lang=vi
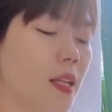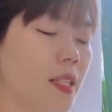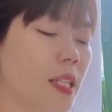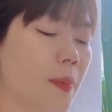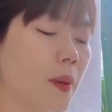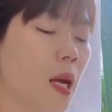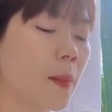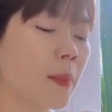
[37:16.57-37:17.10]

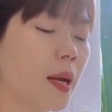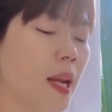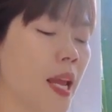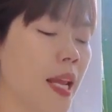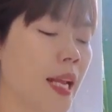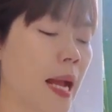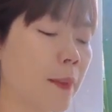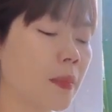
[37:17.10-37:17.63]
Diệp Khâm ở
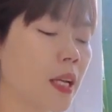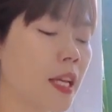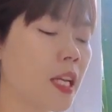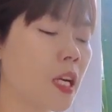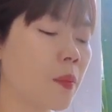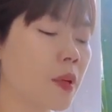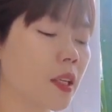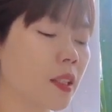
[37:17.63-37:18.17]
đây cảm
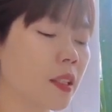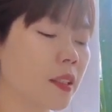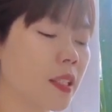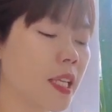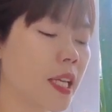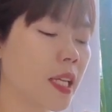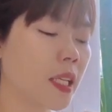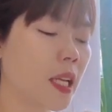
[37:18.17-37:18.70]
thấy không được tự
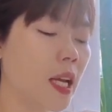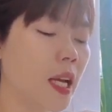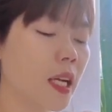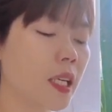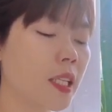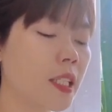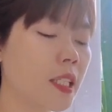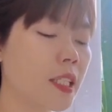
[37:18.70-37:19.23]
nhiên,
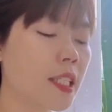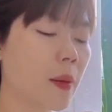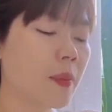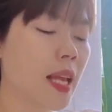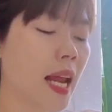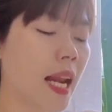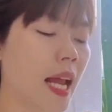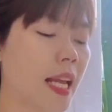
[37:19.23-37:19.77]
cứ như
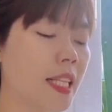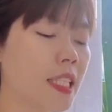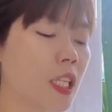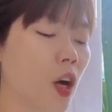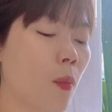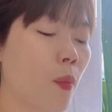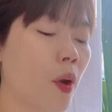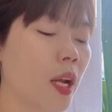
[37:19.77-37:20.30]
trong nhà này
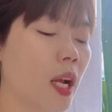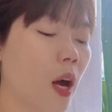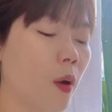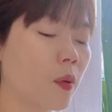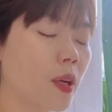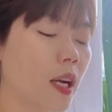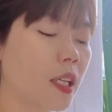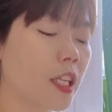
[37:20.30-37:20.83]
chỉ có mỗi
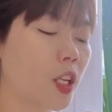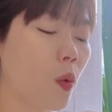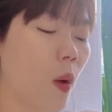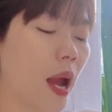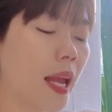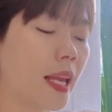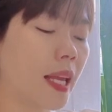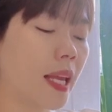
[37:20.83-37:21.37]
cậu là người
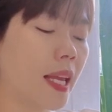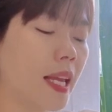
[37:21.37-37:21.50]
ngoài.